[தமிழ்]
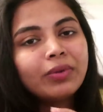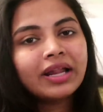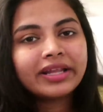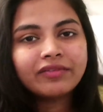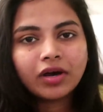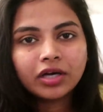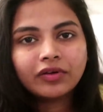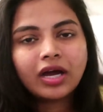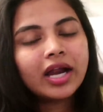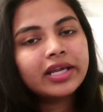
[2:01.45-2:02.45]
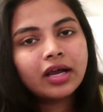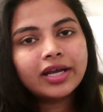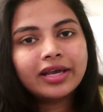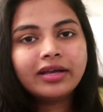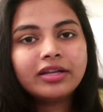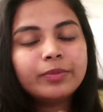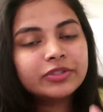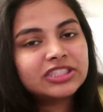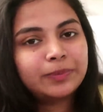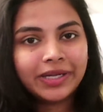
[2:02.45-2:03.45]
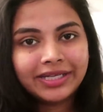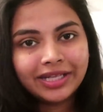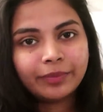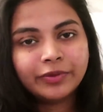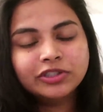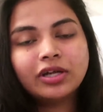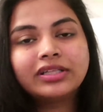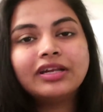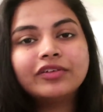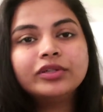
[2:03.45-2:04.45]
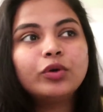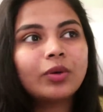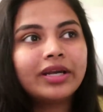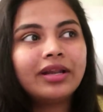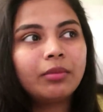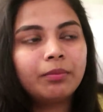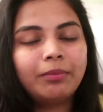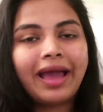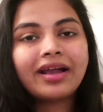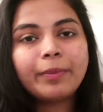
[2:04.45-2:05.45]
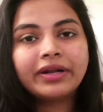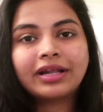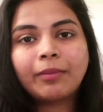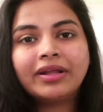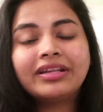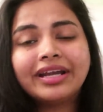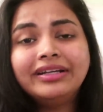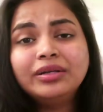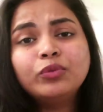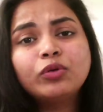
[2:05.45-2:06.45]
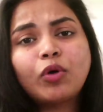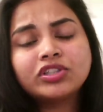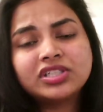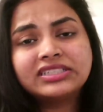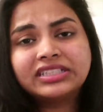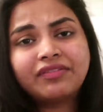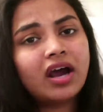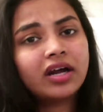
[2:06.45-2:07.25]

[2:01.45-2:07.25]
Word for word: ரொம்ப நிறைய வாங்குவேன் காலியாக காலியாக ரீபர்ச்சேஸ் பண்ணிகிட்டே இருப்பேன் ஸோ அதனால வந்து ஒரு வாட்டி நான் பேக்கப் எடுக்கிற மாதிரி ரெண்டு மூணு மாய்ஸ்சரைசர்